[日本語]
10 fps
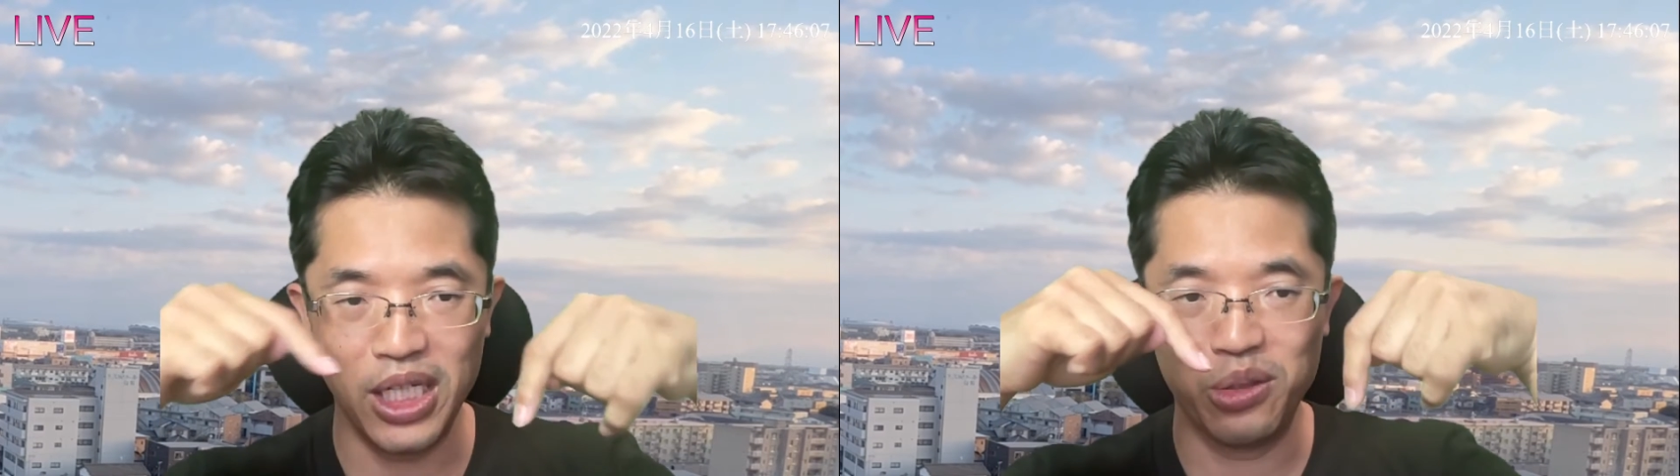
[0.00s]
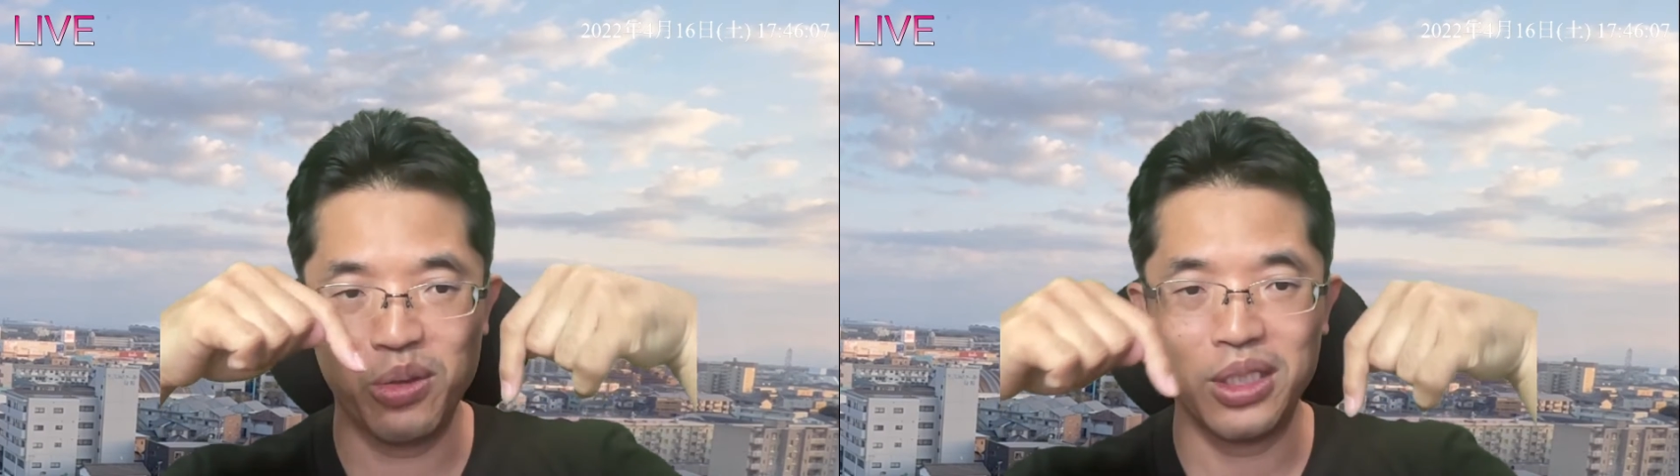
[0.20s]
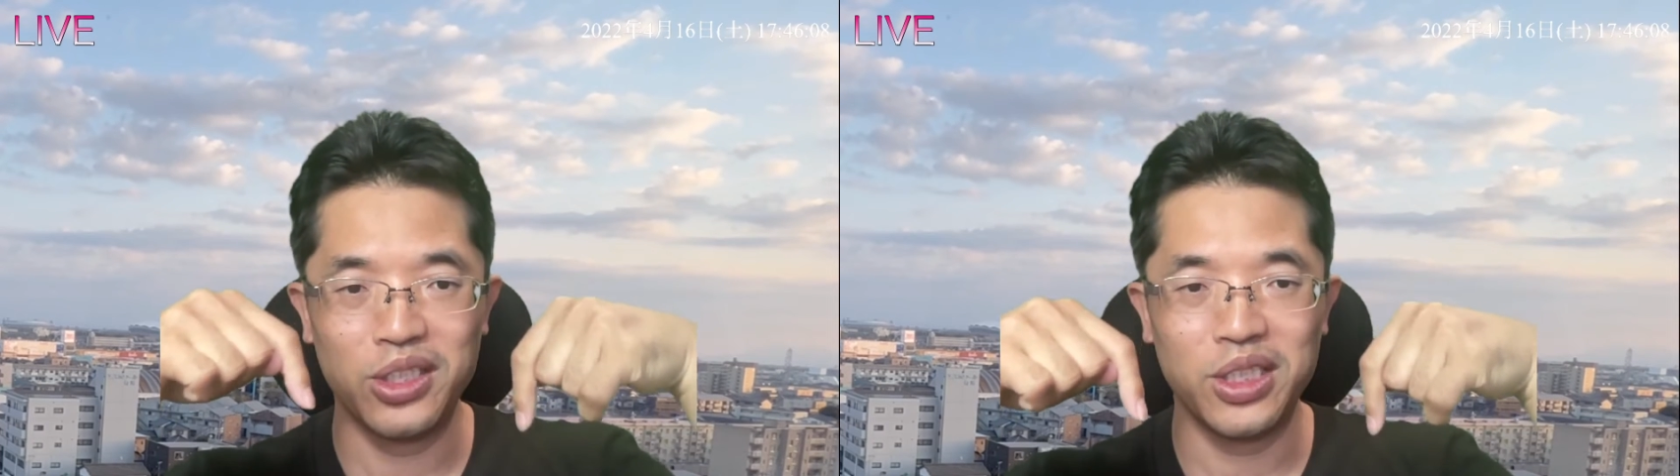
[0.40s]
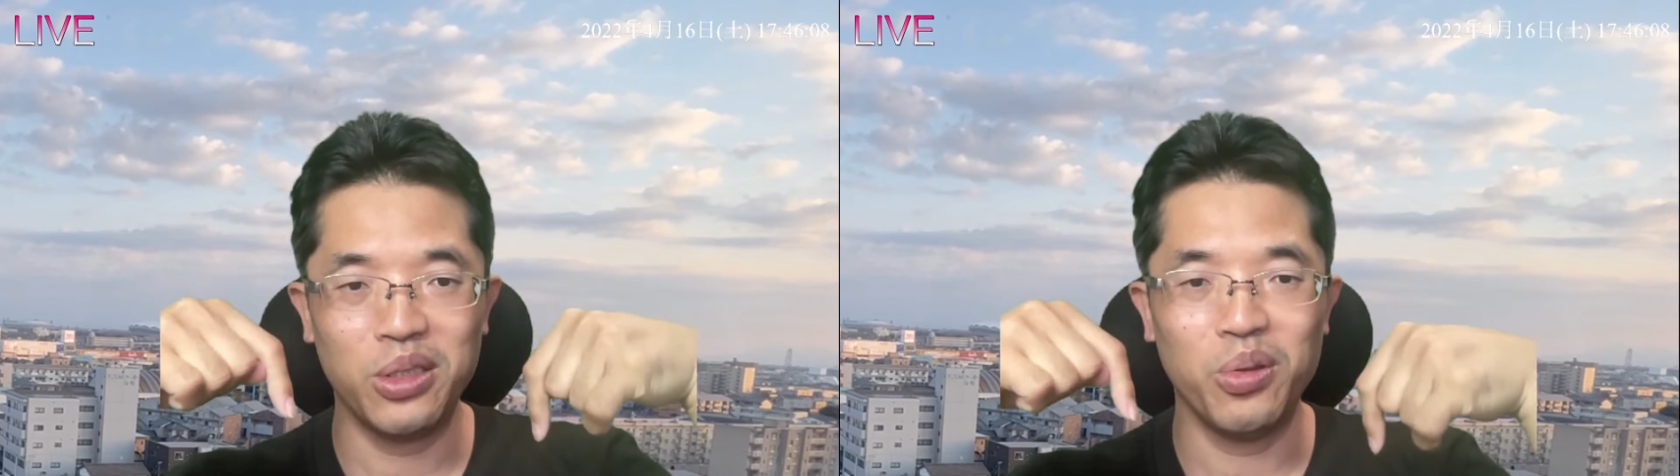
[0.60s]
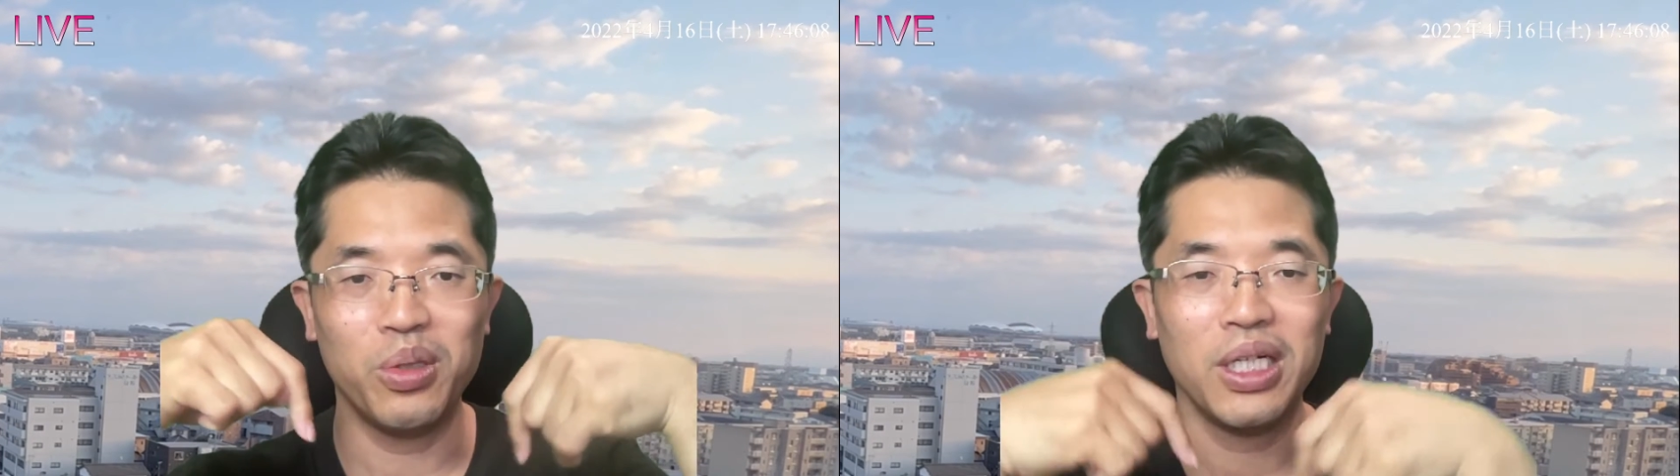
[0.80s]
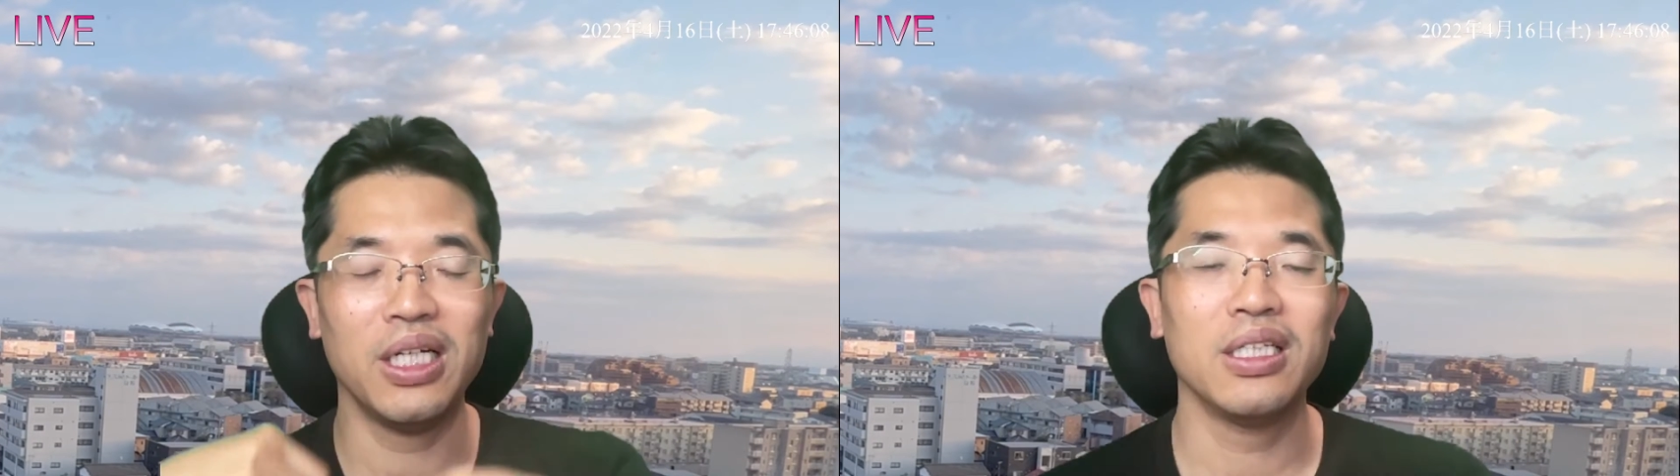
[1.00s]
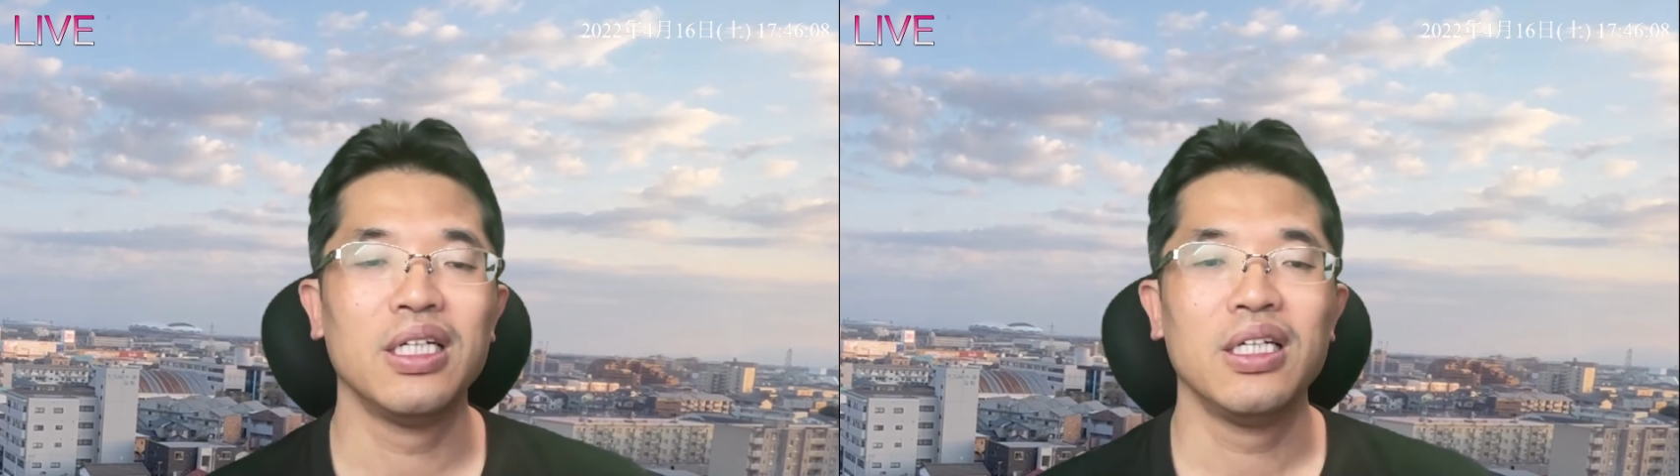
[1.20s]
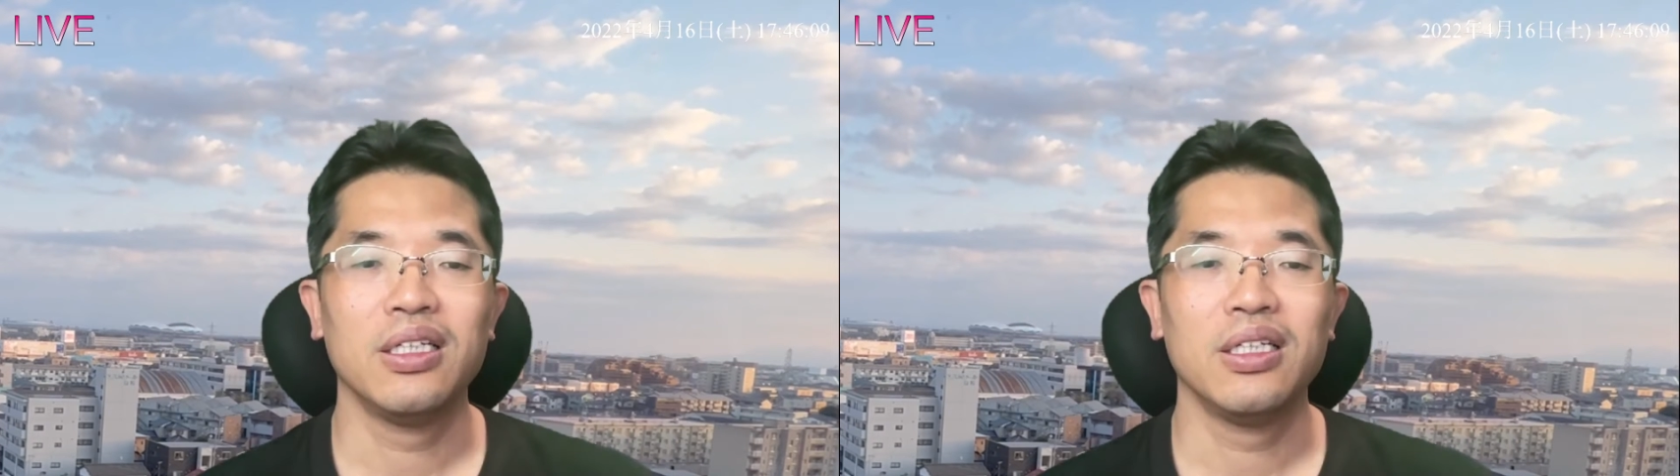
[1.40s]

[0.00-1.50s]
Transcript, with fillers: え動画の下の方から